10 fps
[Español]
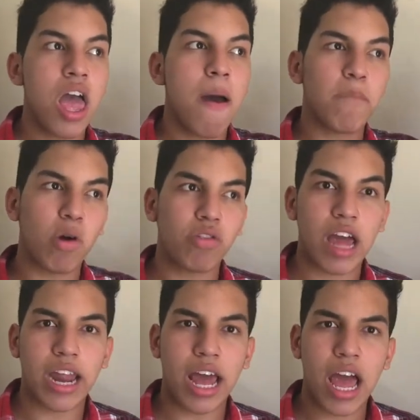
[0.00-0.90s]

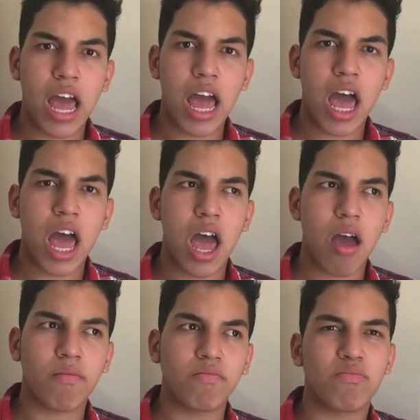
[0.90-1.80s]

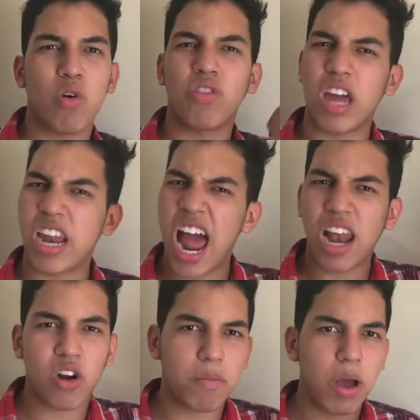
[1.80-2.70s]
Montana Montana
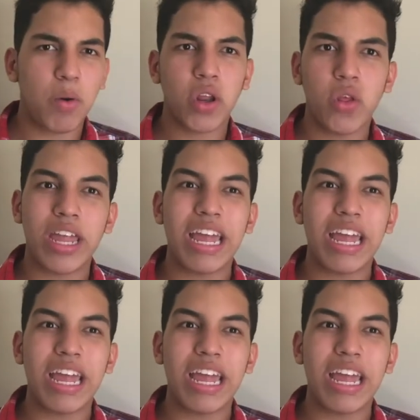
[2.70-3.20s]
algo, no me acuerdo ella,